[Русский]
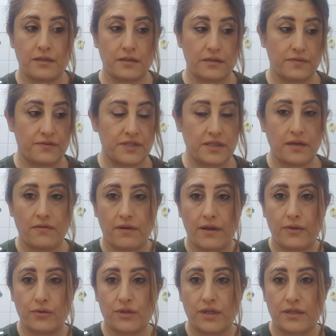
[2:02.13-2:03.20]

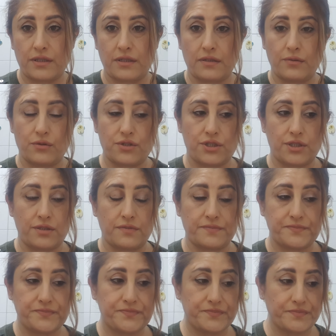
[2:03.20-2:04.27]
выставляют они очень
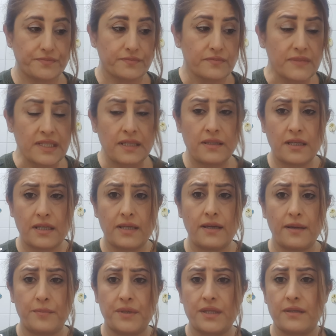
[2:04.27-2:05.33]
такие
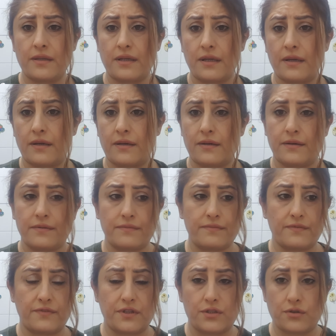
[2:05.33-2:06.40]
обидные
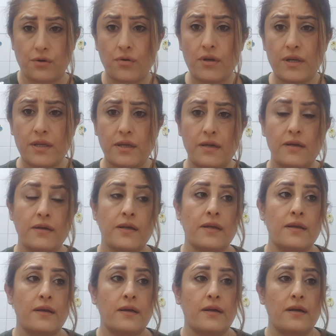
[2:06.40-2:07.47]
видеоролики,
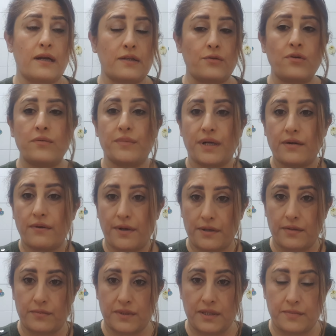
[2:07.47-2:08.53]
которые мы
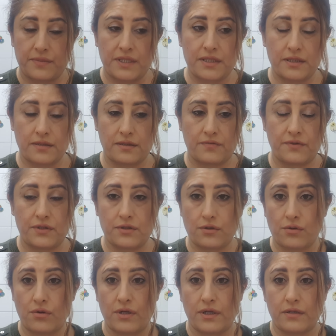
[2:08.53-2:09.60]
говорим, там, если этот
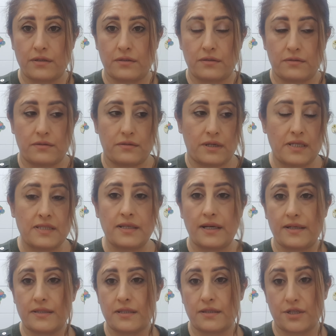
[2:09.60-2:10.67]
видеоролик
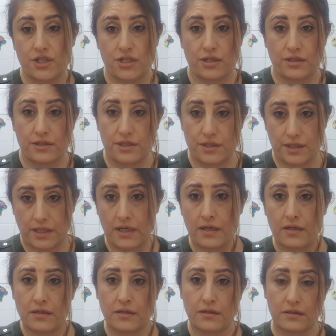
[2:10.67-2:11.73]
касается наших
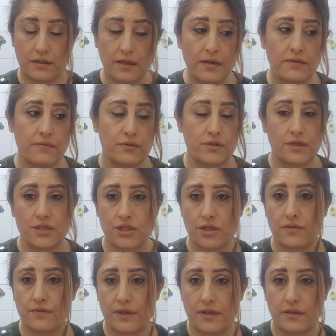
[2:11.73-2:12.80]
детей, да, вот
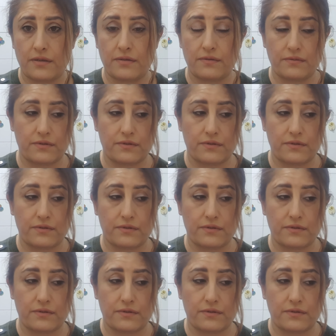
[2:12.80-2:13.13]
наших, вои...